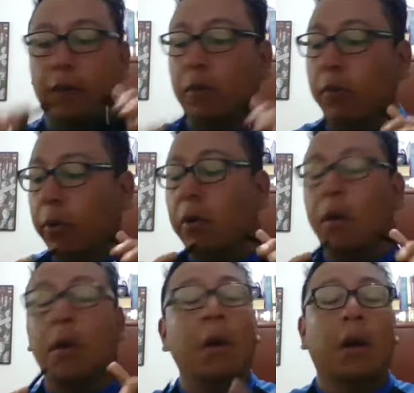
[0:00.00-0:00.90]
un poco.
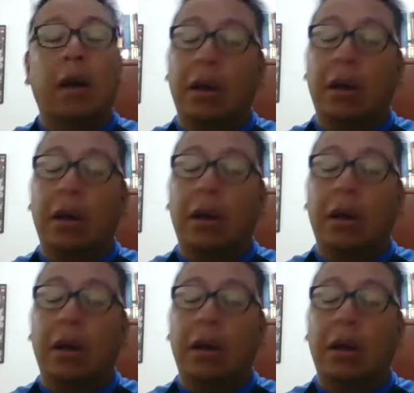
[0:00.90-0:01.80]

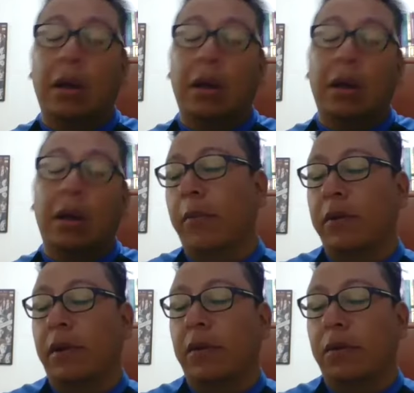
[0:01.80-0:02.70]
les
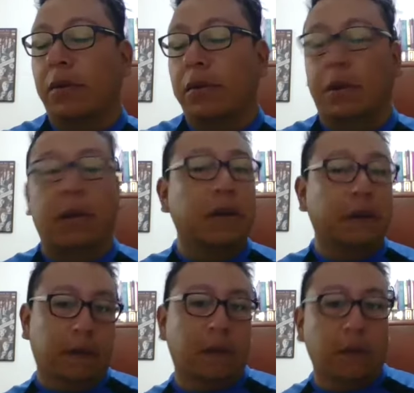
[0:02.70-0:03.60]
vamos dando sugerencias
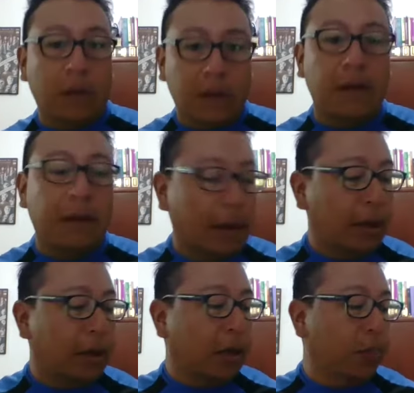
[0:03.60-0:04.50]
de dónde adquirir el
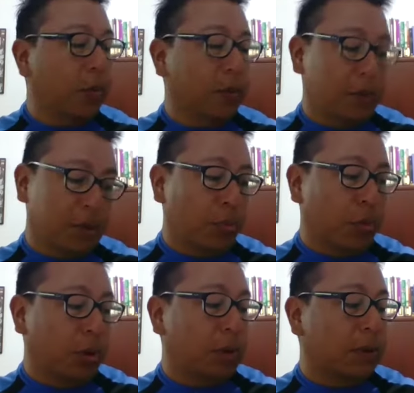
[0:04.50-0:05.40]
equipo, dónde se
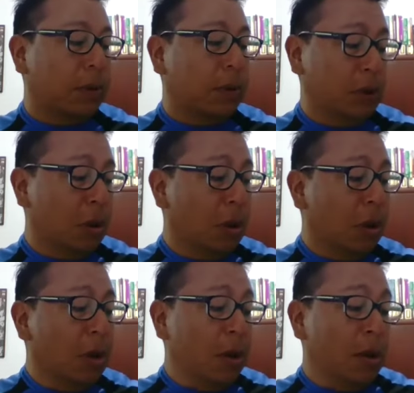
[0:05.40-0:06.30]
puede conseguir.
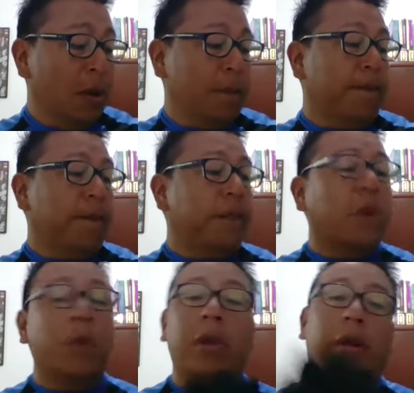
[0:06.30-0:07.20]

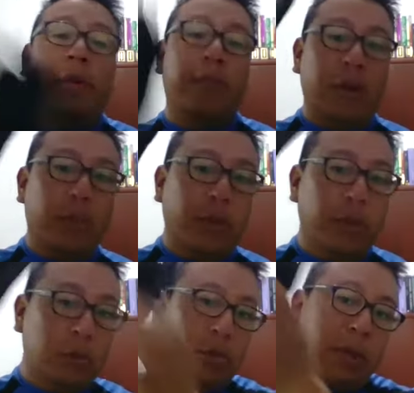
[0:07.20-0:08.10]
También les
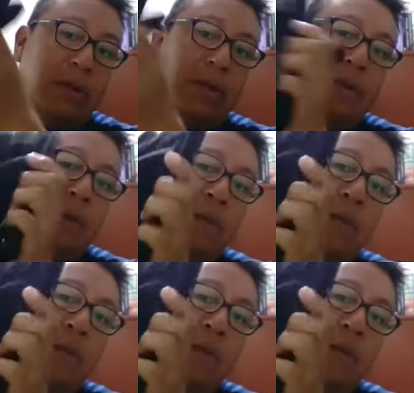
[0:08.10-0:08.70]
pedimos guantes,